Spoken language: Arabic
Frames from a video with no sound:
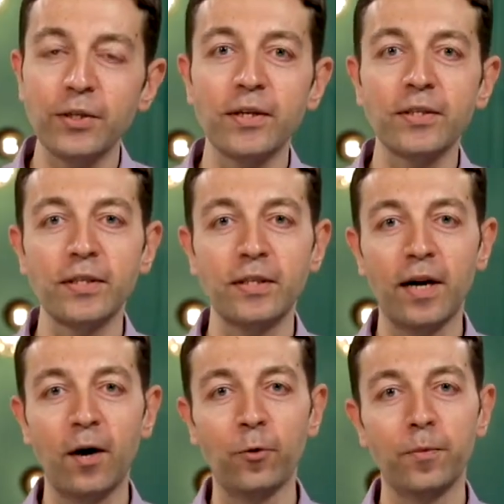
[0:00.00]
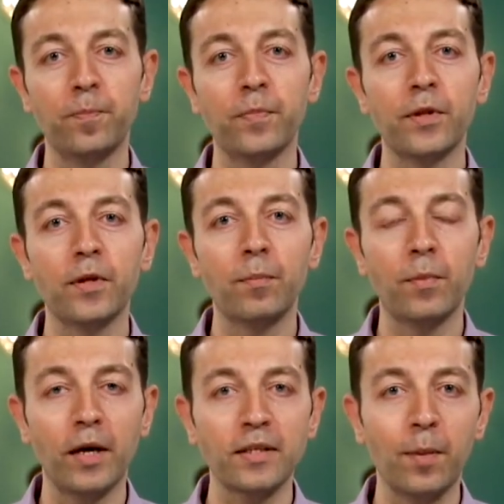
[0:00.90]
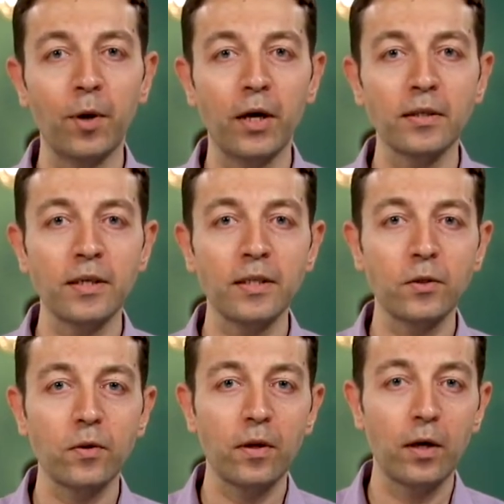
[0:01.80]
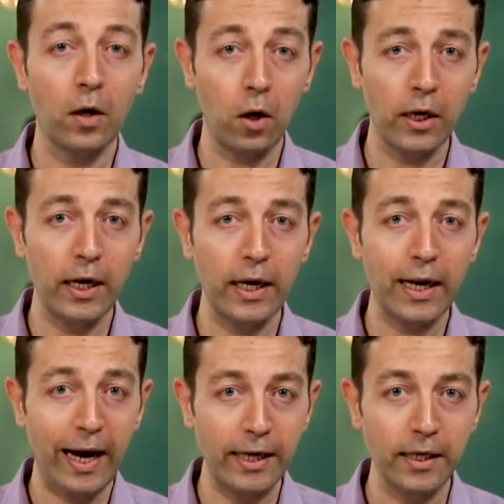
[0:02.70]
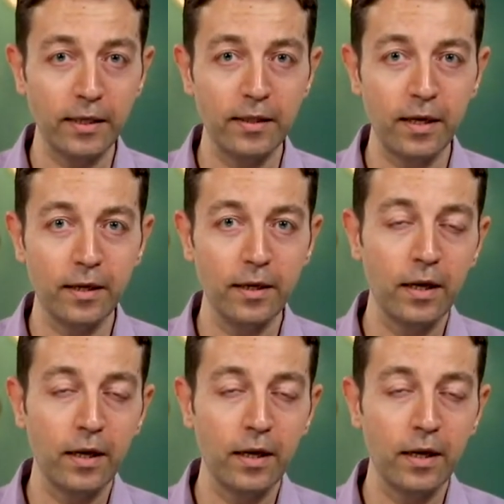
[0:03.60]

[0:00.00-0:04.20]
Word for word: قصص كتيرة قوي من أصعب القصص راجل غني جدا